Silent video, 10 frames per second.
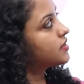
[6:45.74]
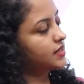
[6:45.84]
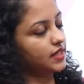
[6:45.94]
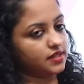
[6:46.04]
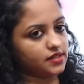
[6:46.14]

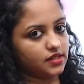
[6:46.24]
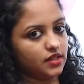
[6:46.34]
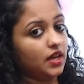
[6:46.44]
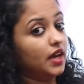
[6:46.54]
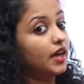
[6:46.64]
சிங்ஸ்
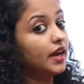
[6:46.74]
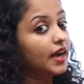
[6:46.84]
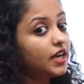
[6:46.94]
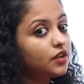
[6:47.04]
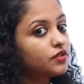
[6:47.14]

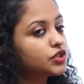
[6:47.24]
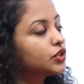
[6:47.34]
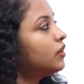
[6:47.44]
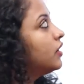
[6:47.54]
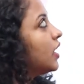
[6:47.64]
ரெண்டு
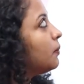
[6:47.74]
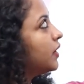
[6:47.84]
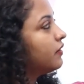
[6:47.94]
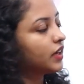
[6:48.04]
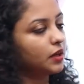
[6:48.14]
விஷயம் நம்ம
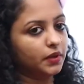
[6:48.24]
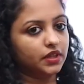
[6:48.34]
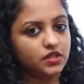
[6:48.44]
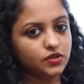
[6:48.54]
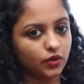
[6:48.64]
இவங்கள
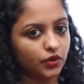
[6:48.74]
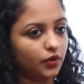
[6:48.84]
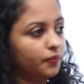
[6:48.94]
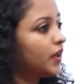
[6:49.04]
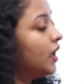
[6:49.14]
பற்றி சொல்கிறோம்